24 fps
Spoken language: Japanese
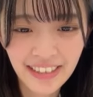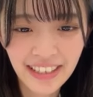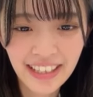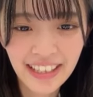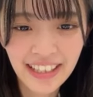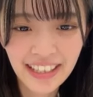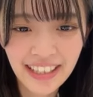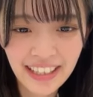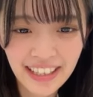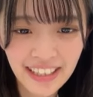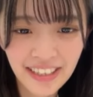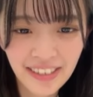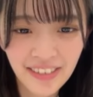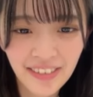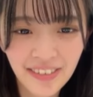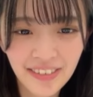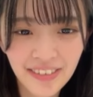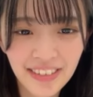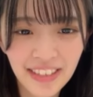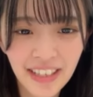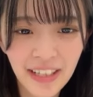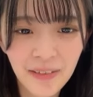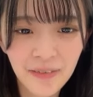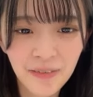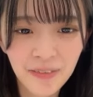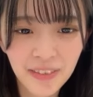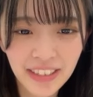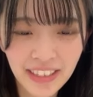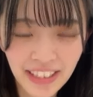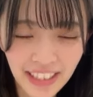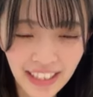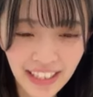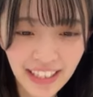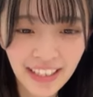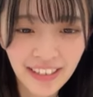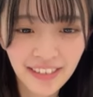これありがとうござい
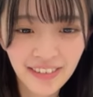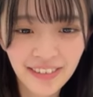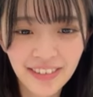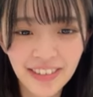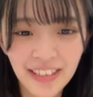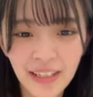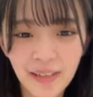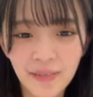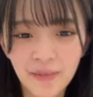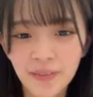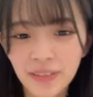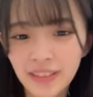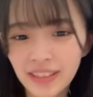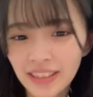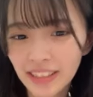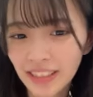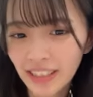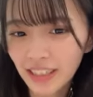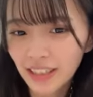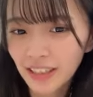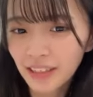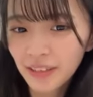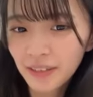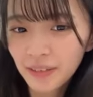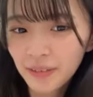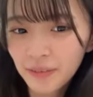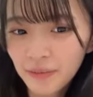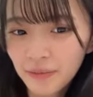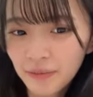ましたありがとうございました